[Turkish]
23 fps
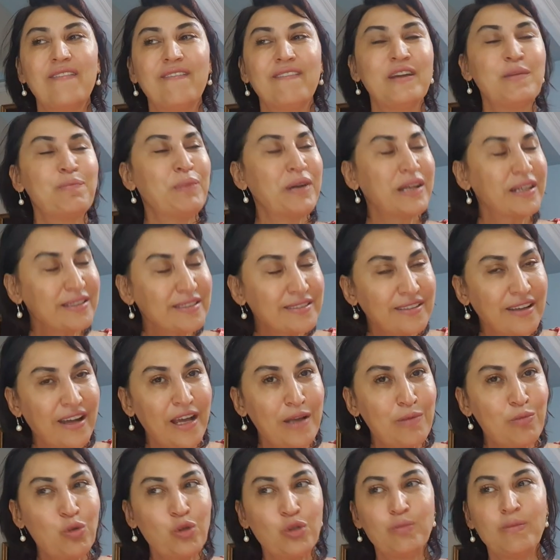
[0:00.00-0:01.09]
ve para
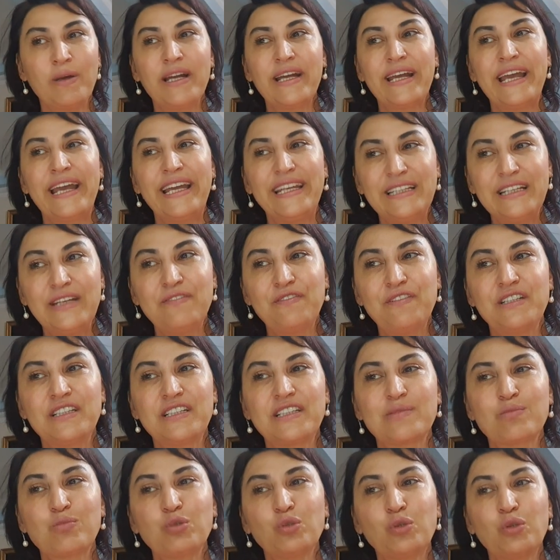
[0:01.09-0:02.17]
sahibi olmak
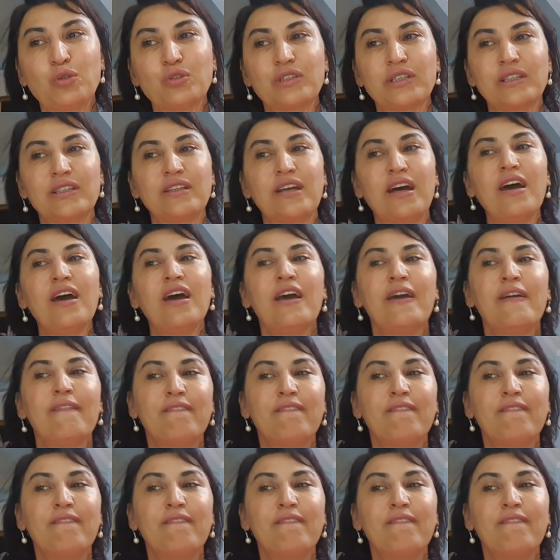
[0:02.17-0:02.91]
hedefiniz bu noktada